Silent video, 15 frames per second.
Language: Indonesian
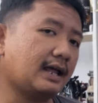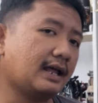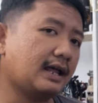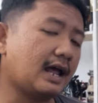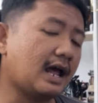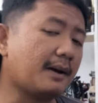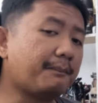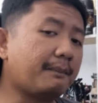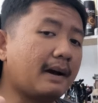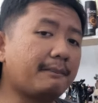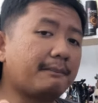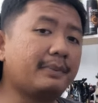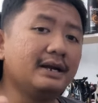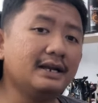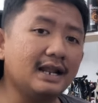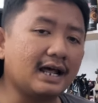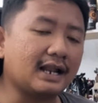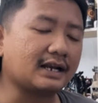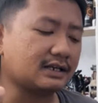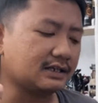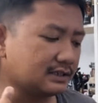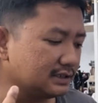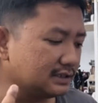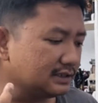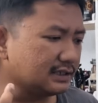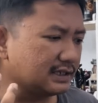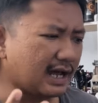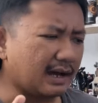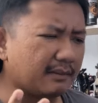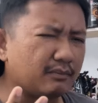apa benar
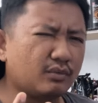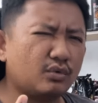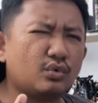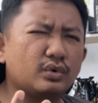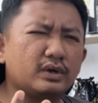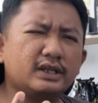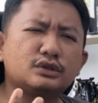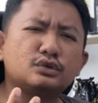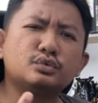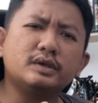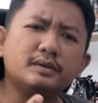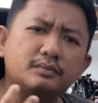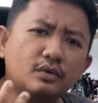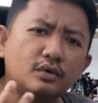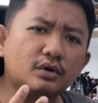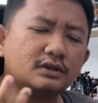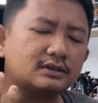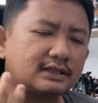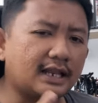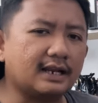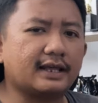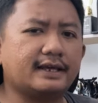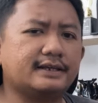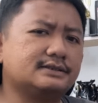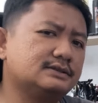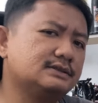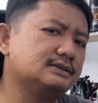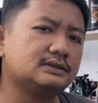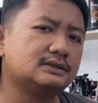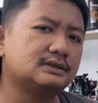dinamo itu immortal
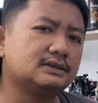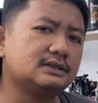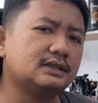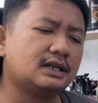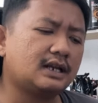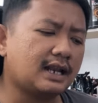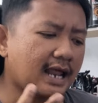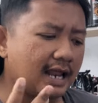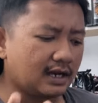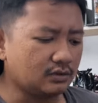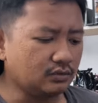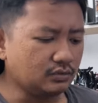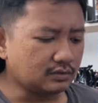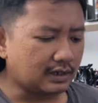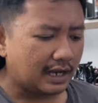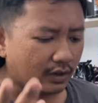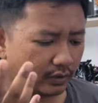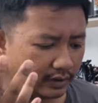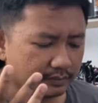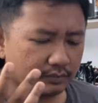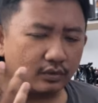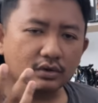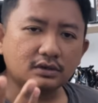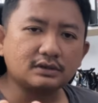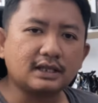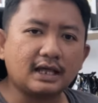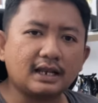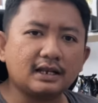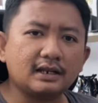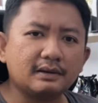guys? Lalu kalau
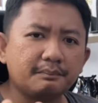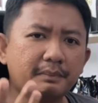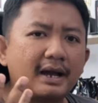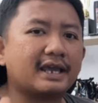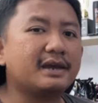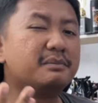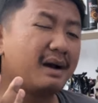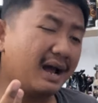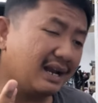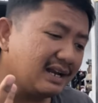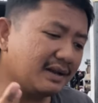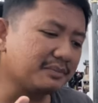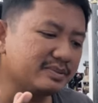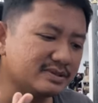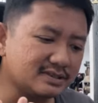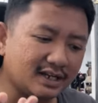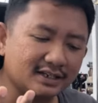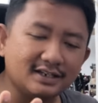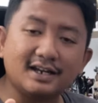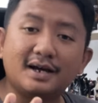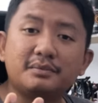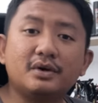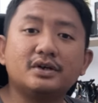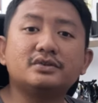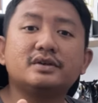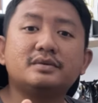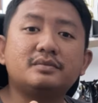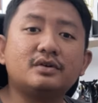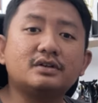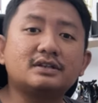immortal, bagaimana bisa dinamo
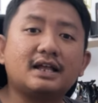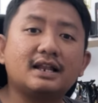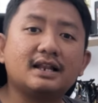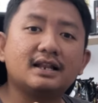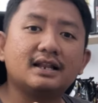itu immortal?